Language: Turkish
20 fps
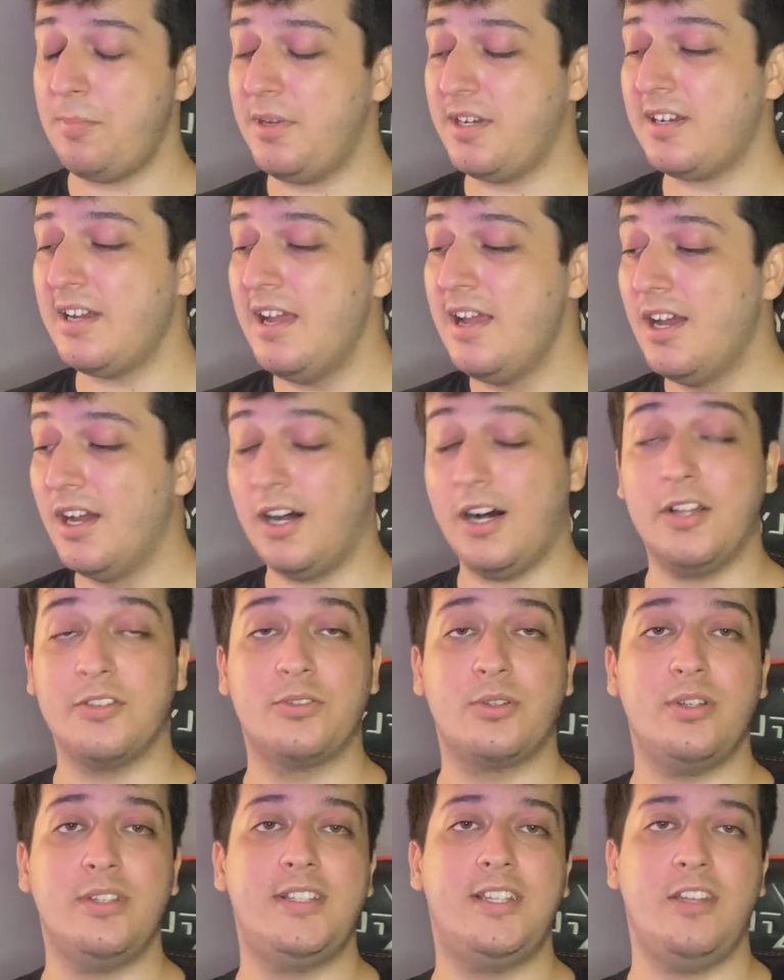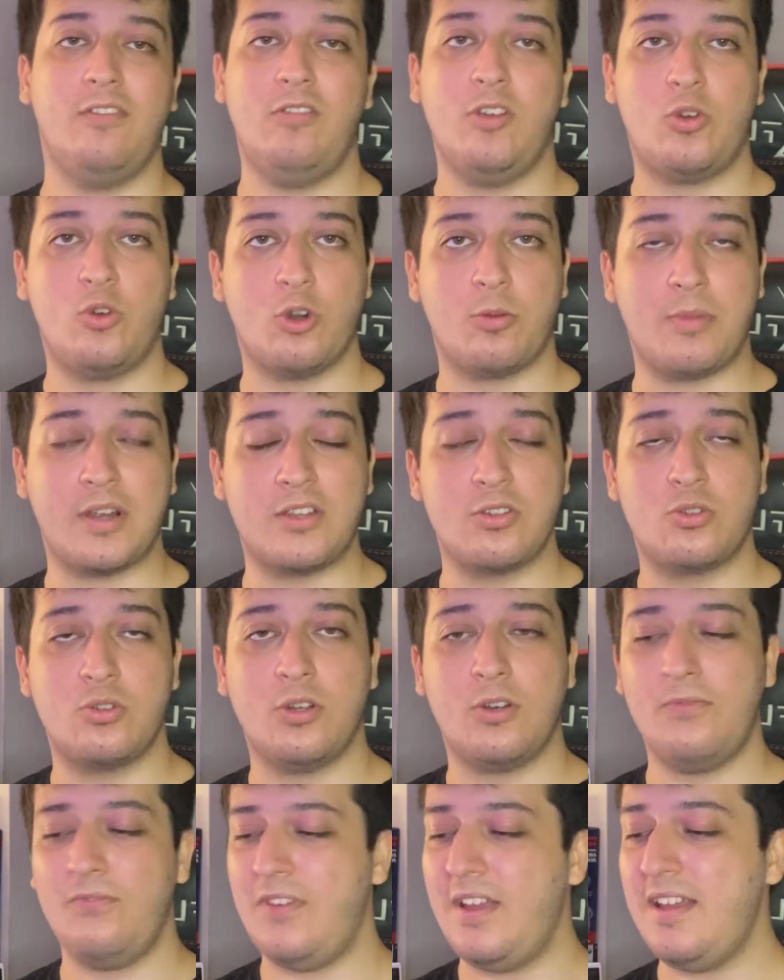Bir Android TV kurmak
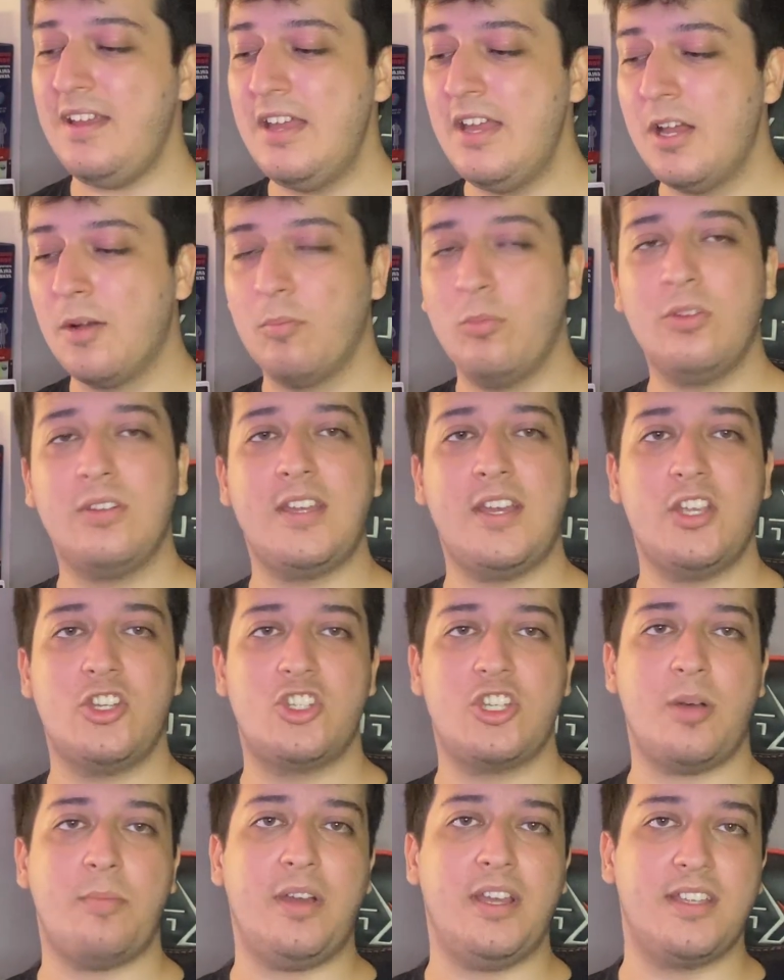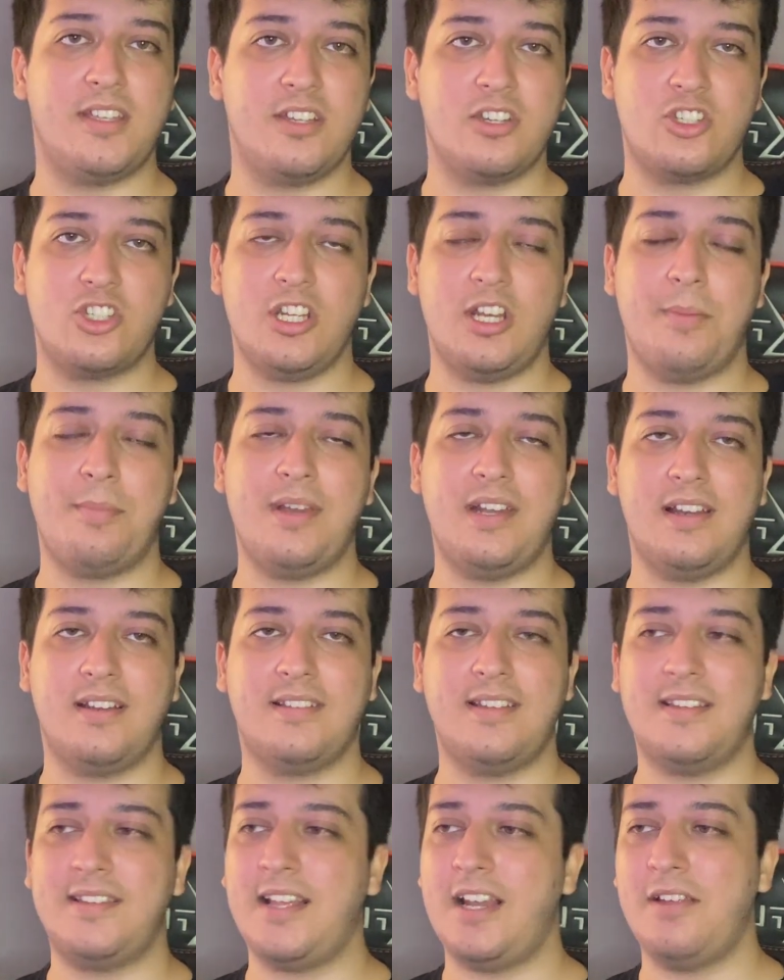istiyorum ve bunu da HDMI girişiyle
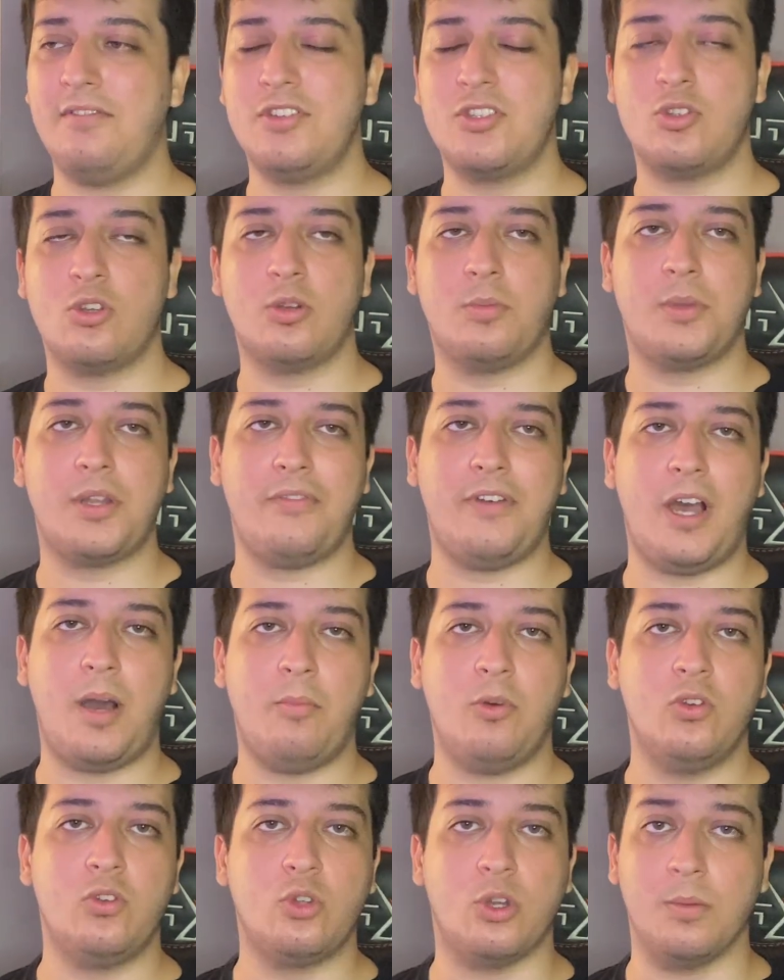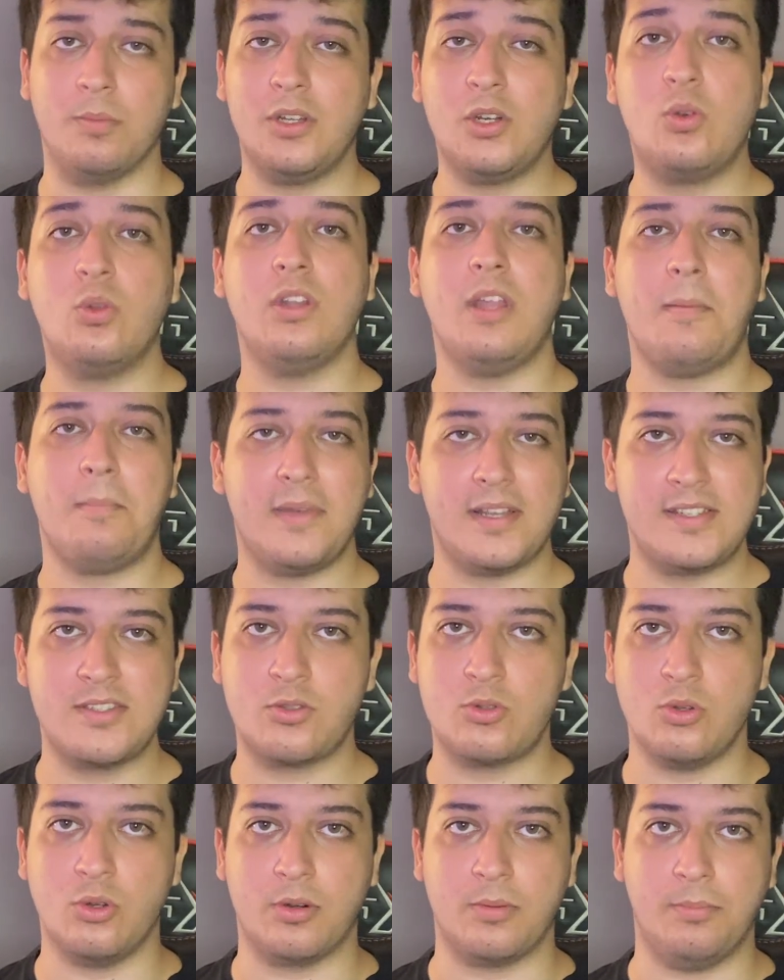birlikte televizyonumda veya monitörümde kullanmak
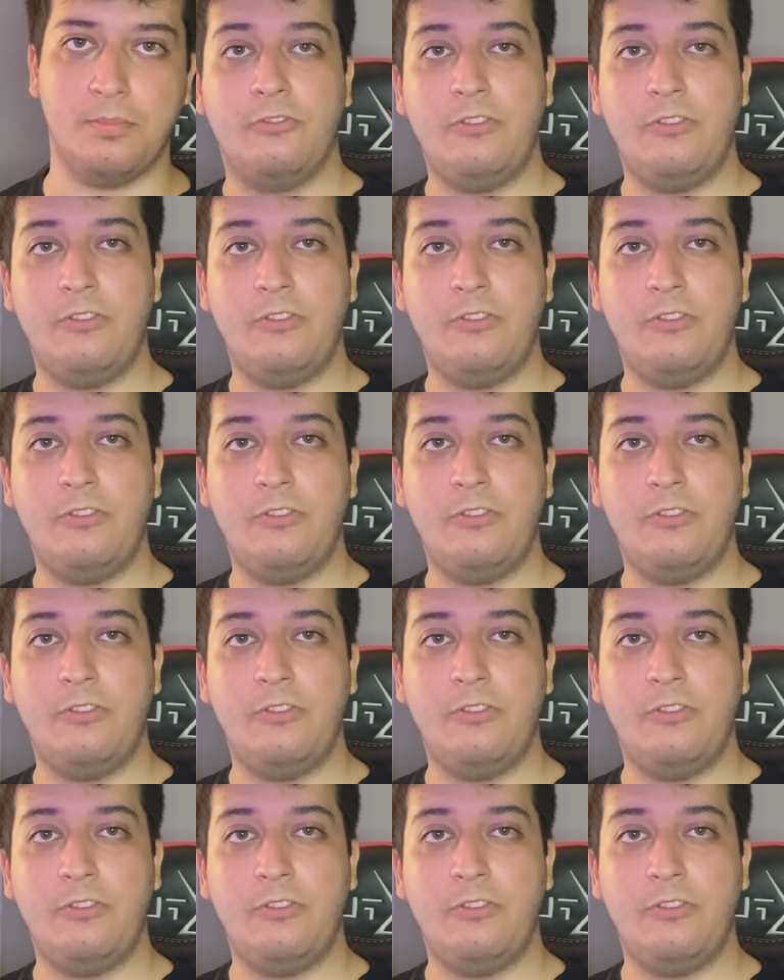istiyorum.